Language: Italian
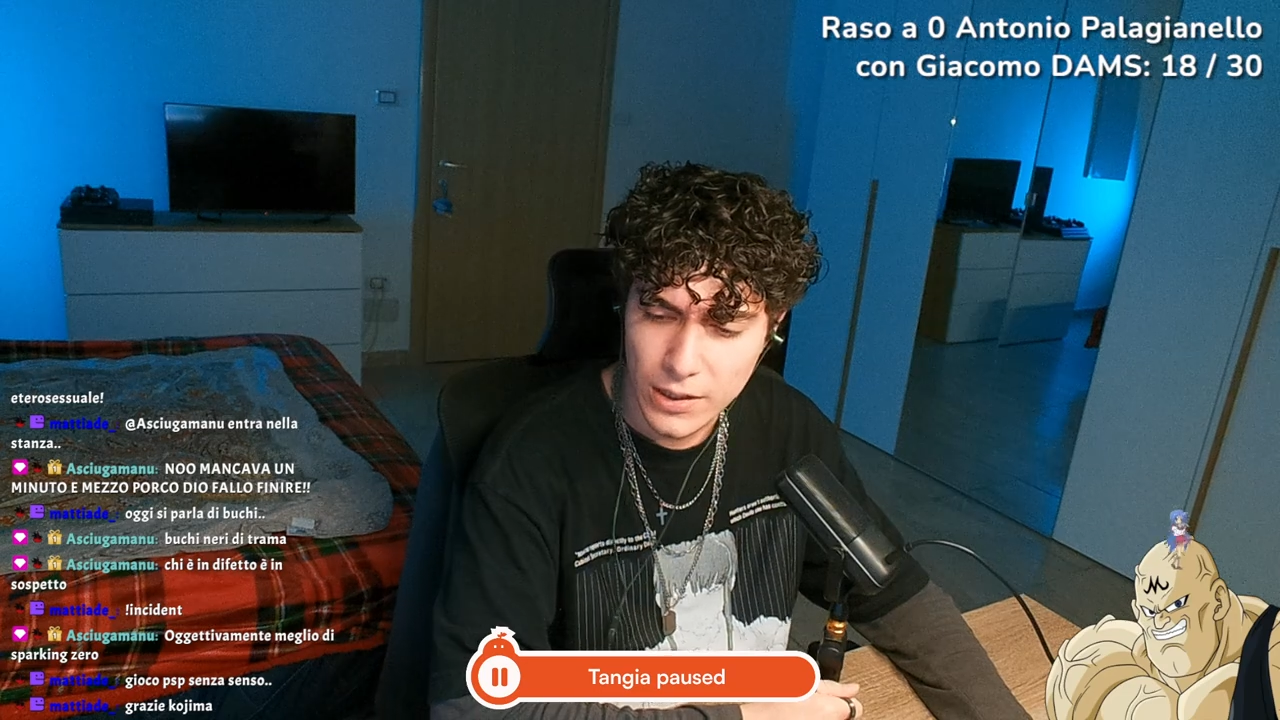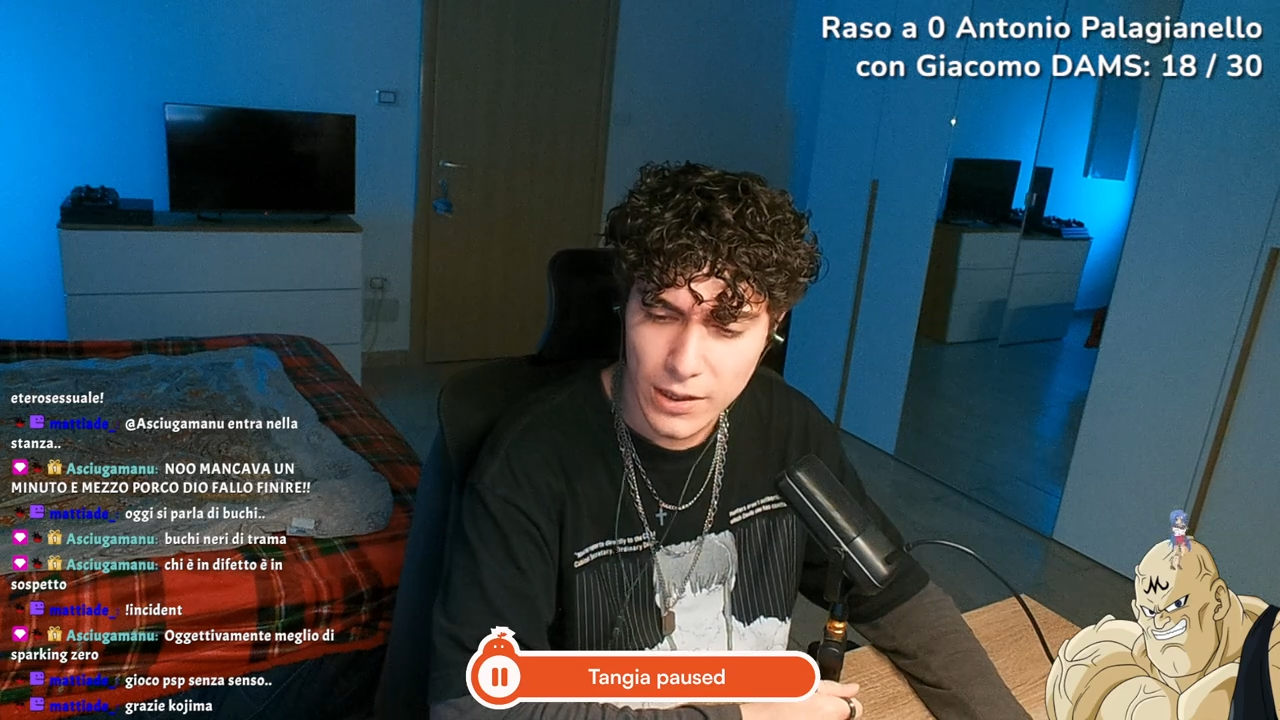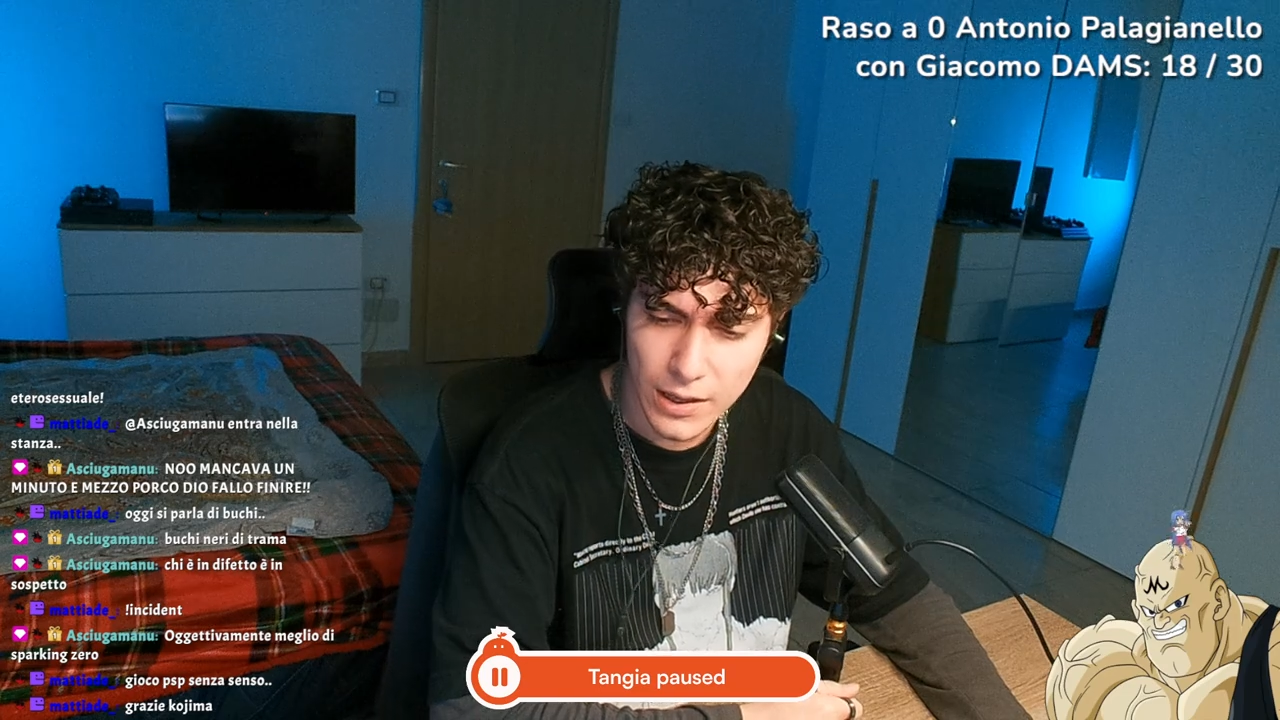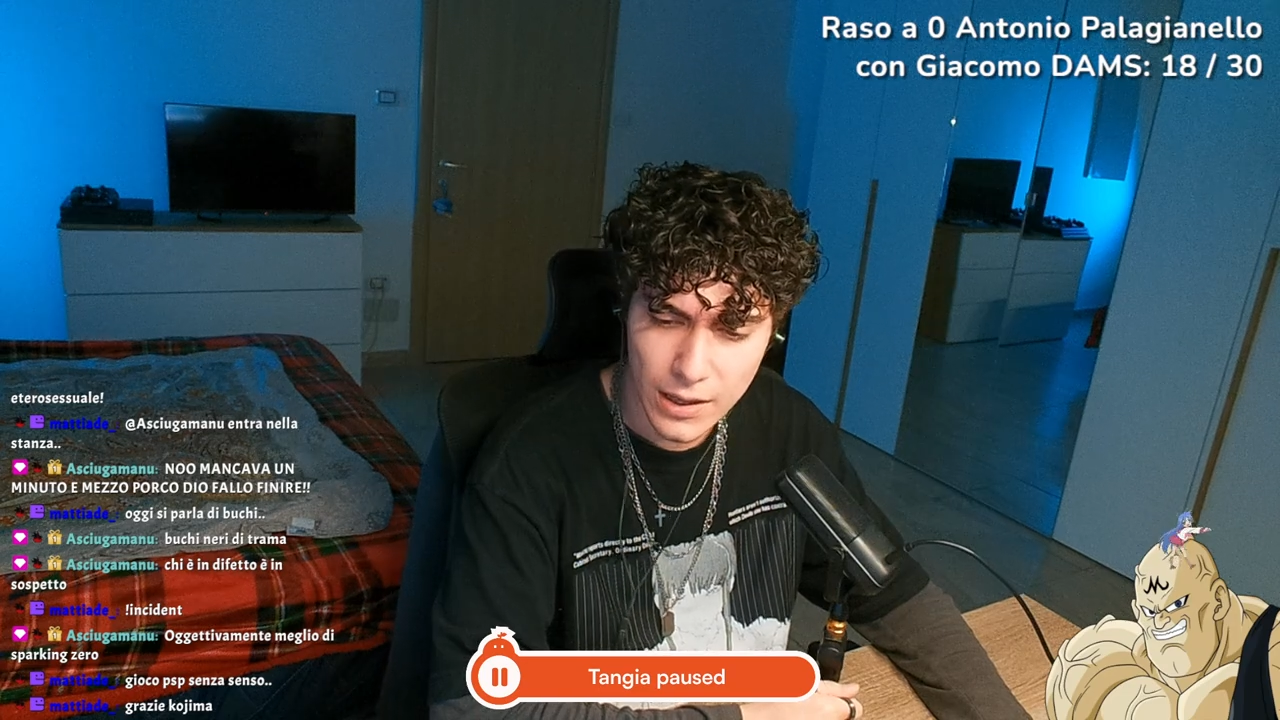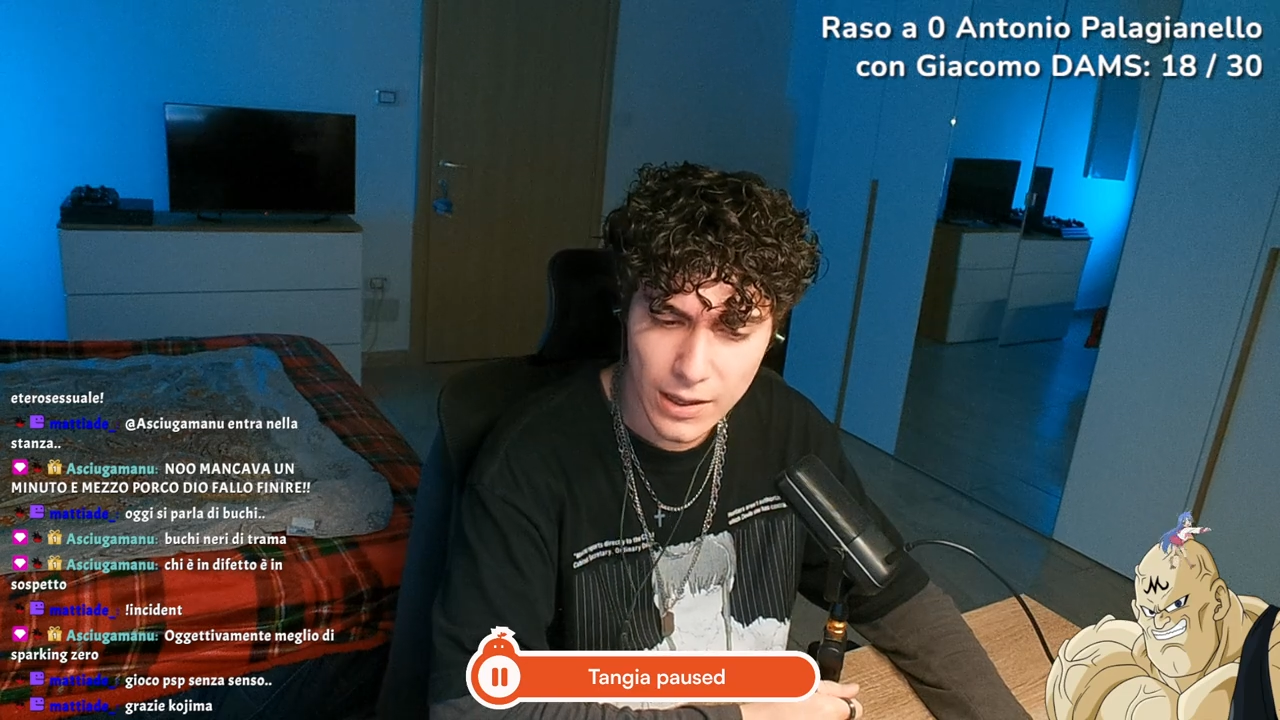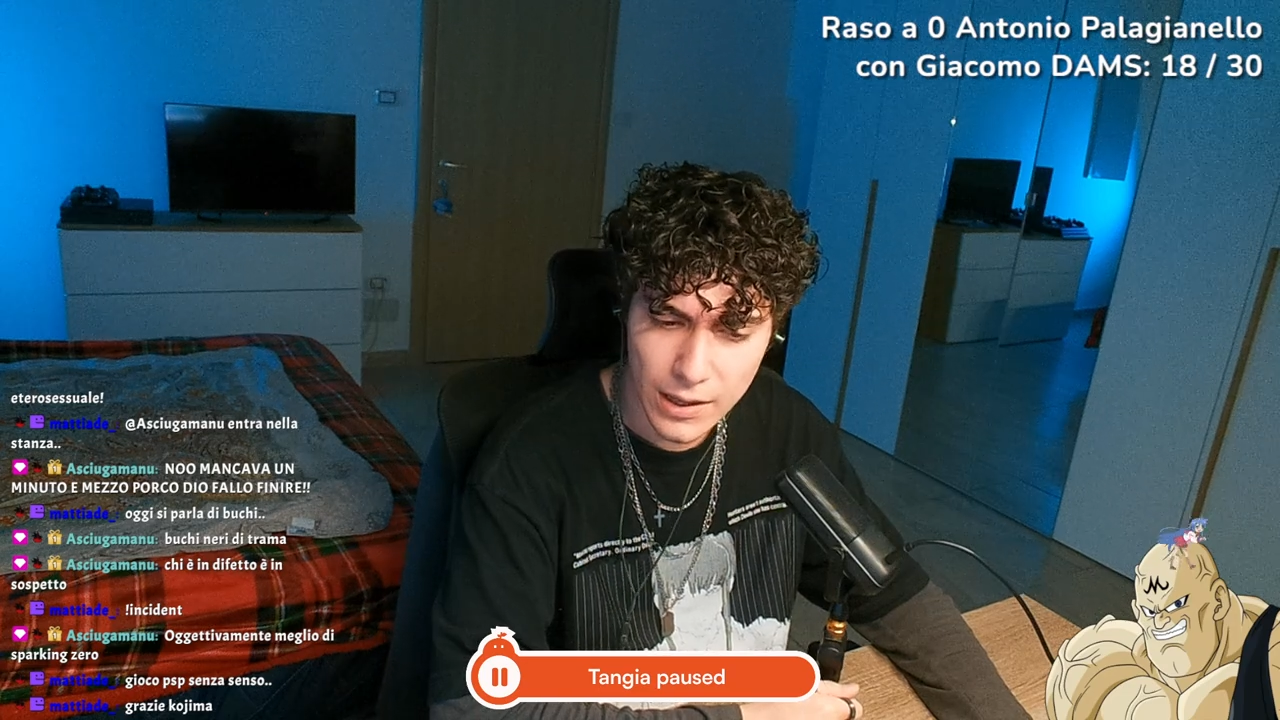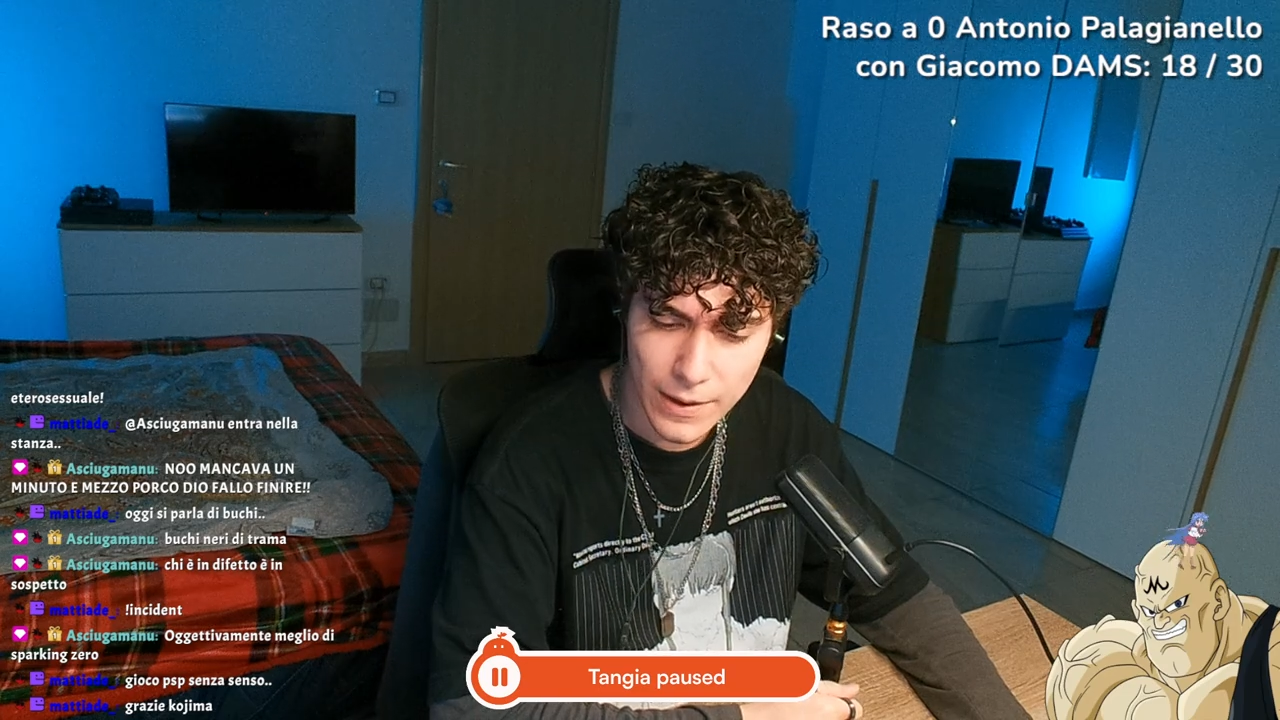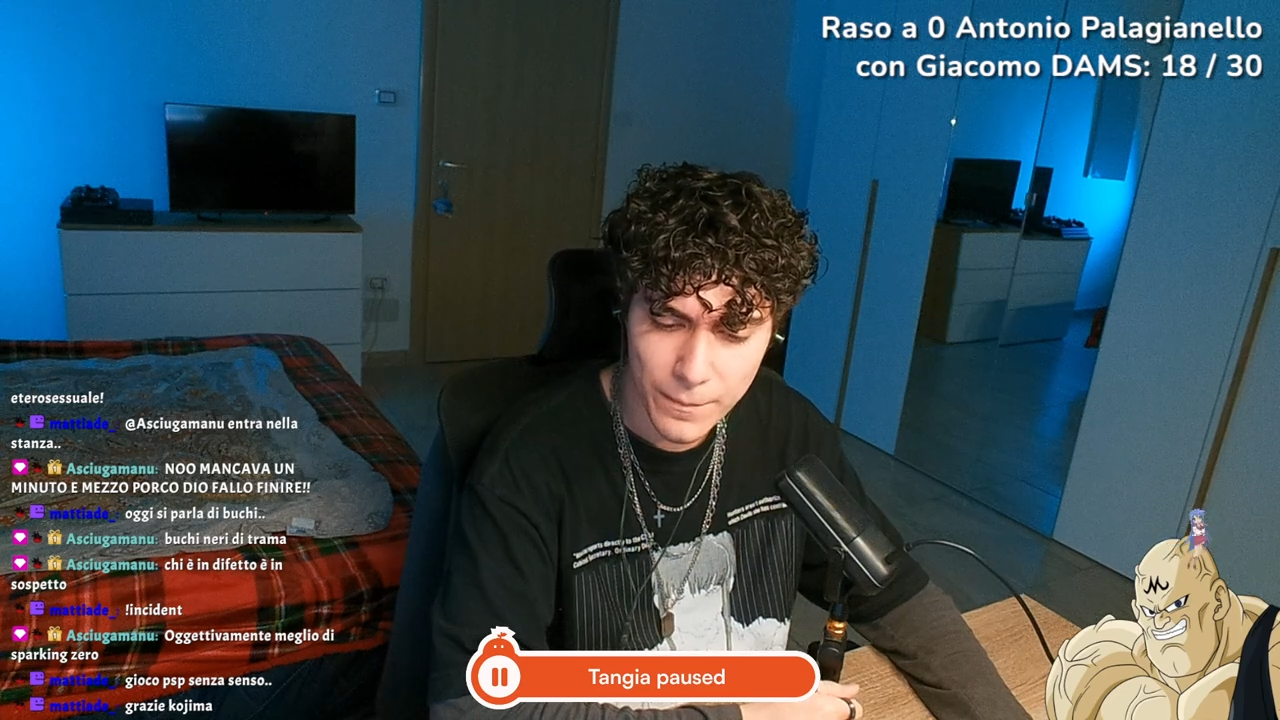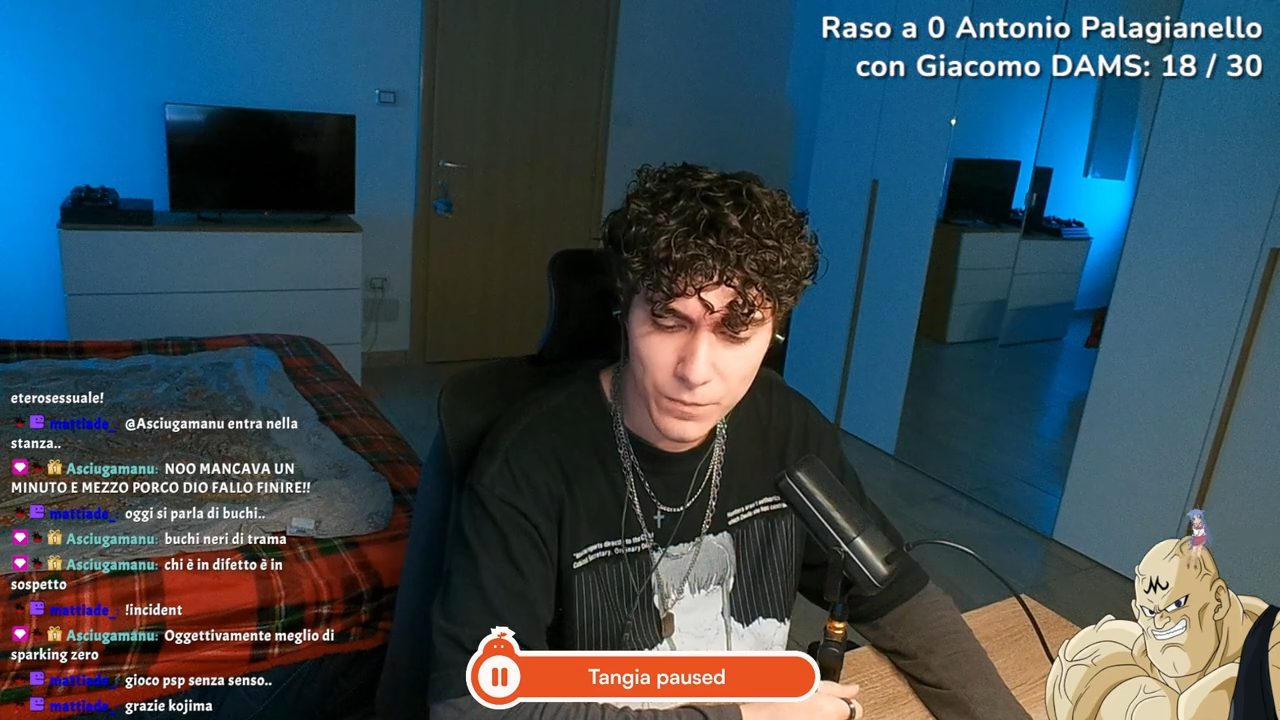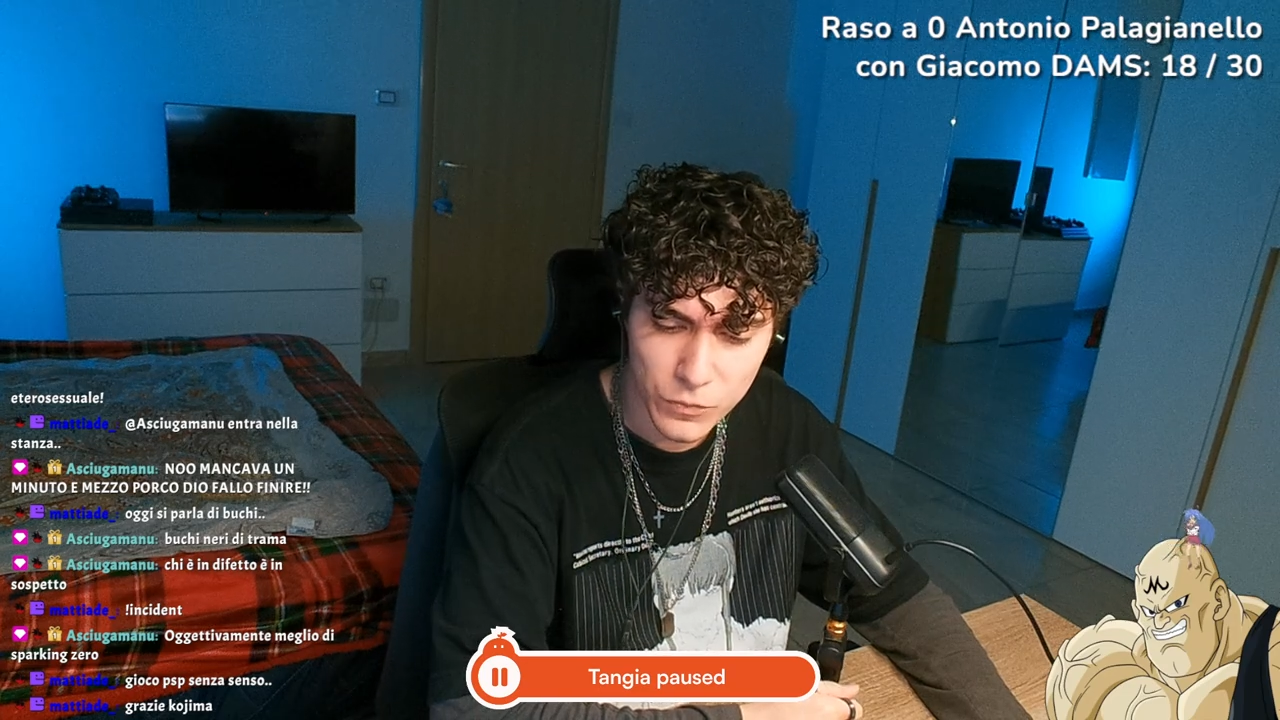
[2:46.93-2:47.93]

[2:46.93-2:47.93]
eh,